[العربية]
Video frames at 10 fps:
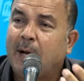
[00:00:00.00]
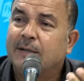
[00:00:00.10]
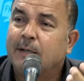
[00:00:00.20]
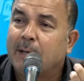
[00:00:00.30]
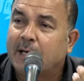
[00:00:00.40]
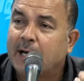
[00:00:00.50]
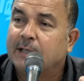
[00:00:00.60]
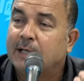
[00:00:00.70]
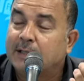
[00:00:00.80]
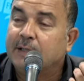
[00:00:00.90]
بعض
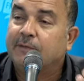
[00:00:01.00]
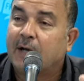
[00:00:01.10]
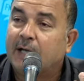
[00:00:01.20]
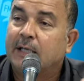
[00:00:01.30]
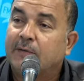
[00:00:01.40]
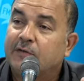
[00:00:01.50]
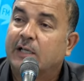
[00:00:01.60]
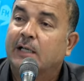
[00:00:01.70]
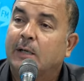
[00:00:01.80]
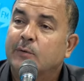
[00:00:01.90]
المكانة التي فقدها في
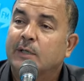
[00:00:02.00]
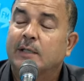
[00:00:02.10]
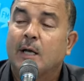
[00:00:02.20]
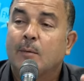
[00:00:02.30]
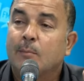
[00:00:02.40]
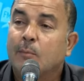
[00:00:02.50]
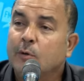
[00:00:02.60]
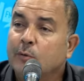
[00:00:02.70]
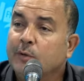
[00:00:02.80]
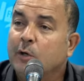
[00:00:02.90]
الشرق الأوسط
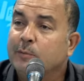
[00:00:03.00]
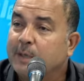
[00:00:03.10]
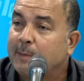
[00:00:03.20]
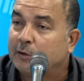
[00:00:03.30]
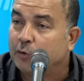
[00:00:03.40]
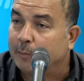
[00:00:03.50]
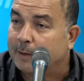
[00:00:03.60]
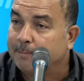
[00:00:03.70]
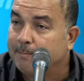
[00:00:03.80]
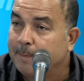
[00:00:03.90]
منذ يوم 7 أكتوبر